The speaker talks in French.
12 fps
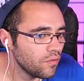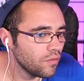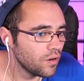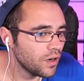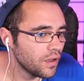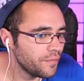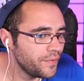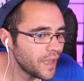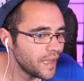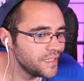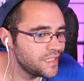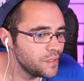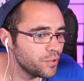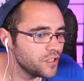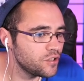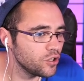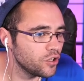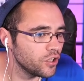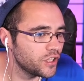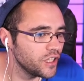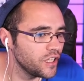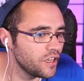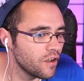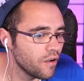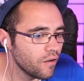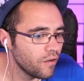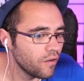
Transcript: Voilà, oh, viens ici, petite coquine.